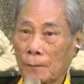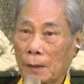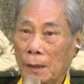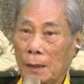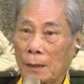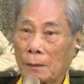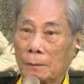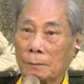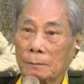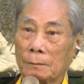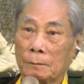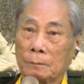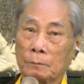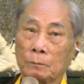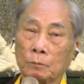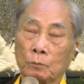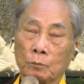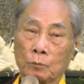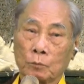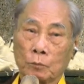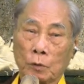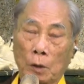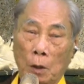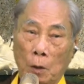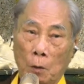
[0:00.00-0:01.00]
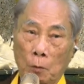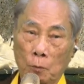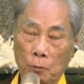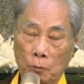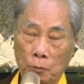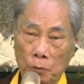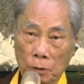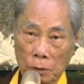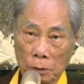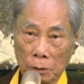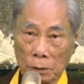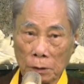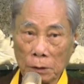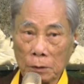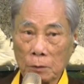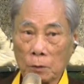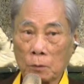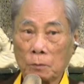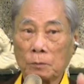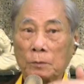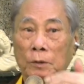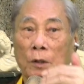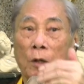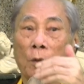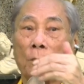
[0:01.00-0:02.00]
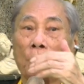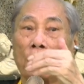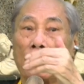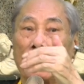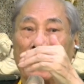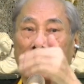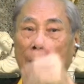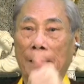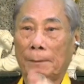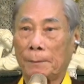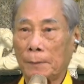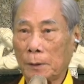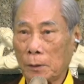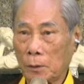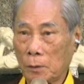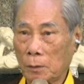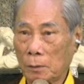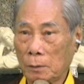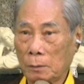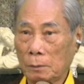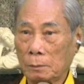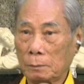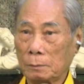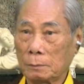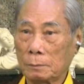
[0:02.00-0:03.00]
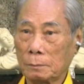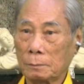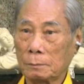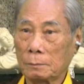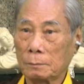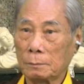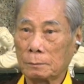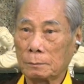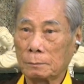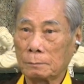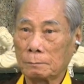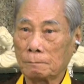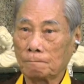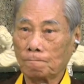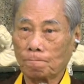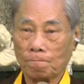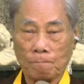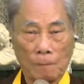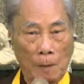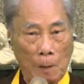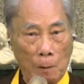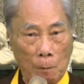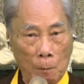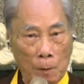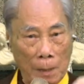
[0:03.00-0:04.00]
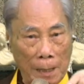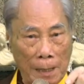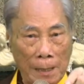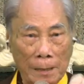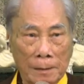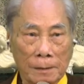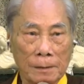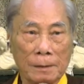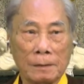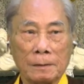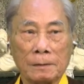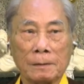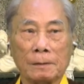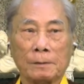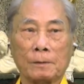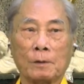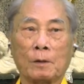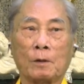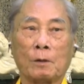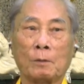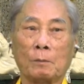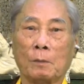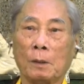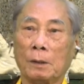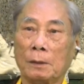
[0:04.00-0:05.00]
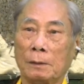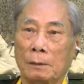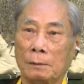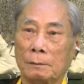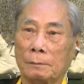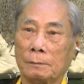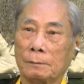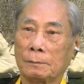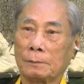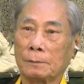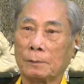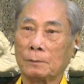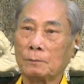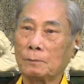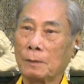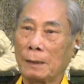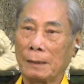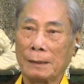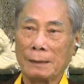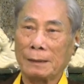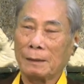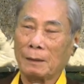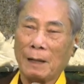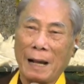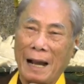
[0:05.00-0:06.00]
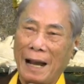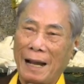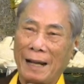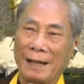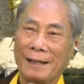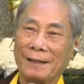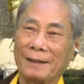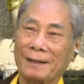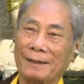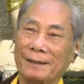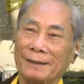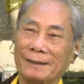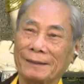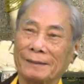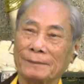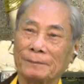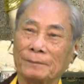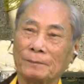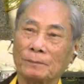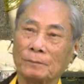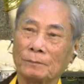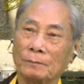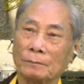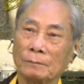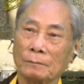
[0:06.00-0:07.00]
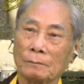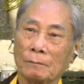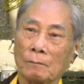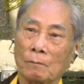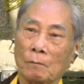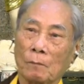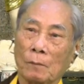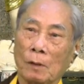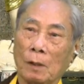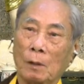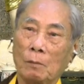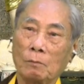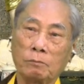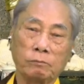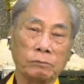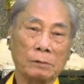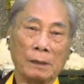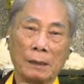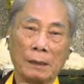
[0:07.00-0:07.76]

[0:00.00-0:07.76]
Thấy không? Tạo phước đức cũng do mình làm mới có. Tạo ác đức là do mình, cũng phải có ai hết. Không